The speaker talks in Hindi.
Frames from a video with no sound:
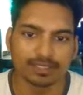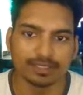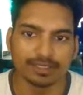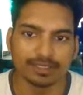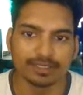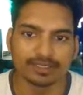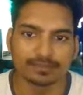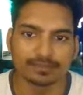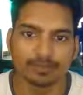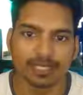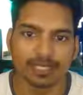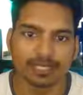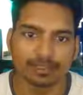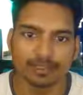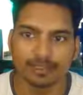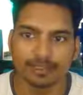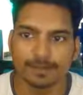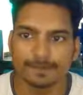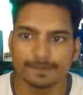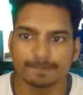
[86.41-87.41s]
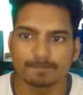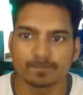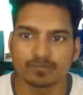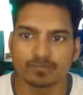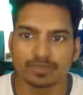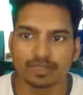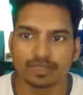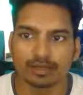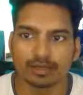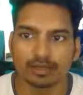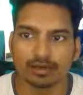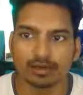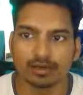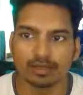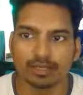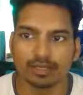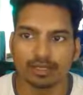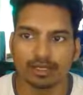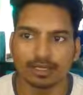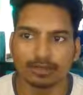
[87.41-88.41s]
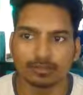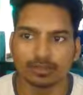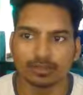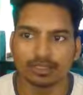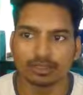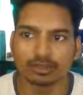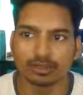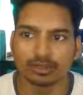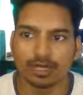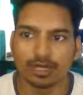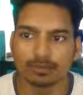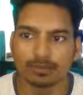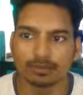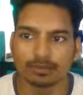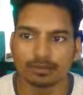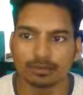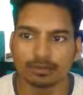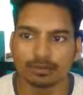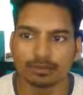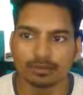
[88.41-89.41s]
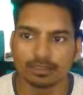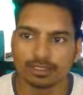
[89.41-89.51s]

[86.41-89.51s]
ठीक है इसमें आते हैं और यहाँ पे देखो आपको